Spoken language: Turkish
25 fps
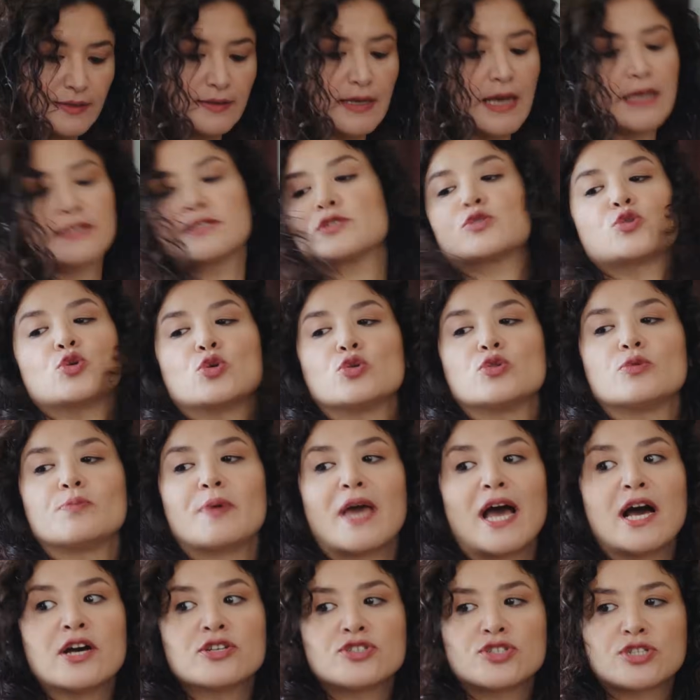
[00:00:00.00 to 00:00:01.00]
Tansiyonu
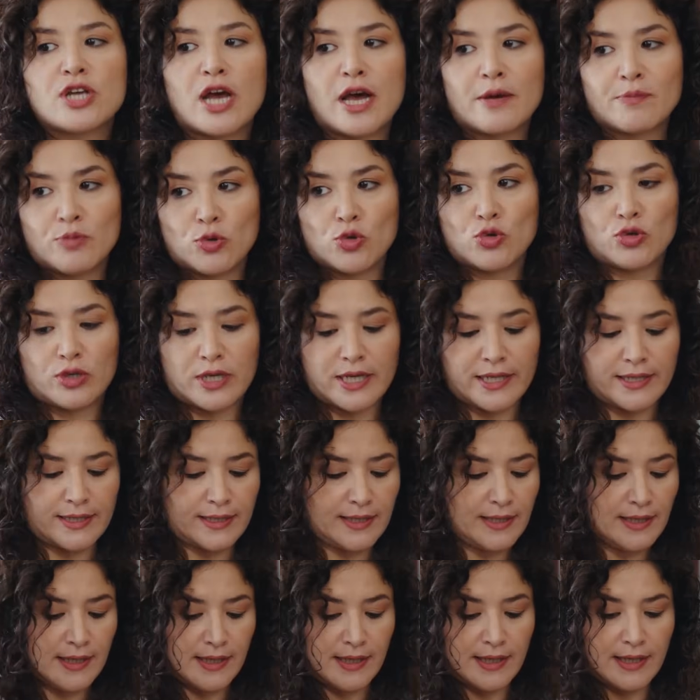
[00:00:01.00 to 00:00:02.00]
bir aşağı bir
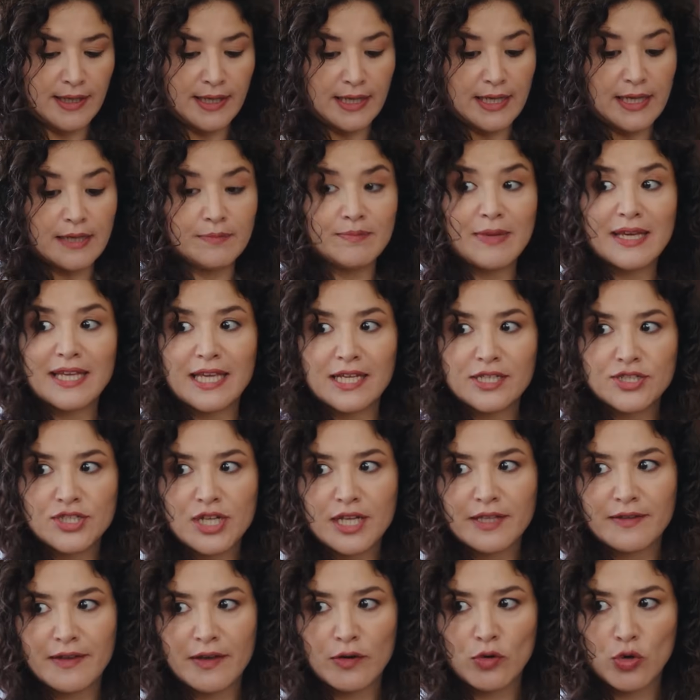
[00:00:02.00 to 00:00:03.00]
yukarı inme
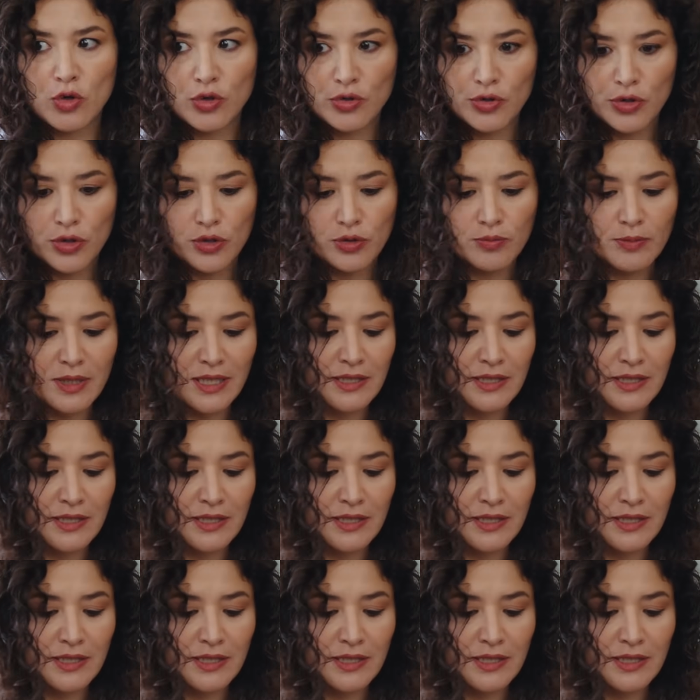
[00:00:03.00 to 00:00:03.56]
gelecek diye korkuyorum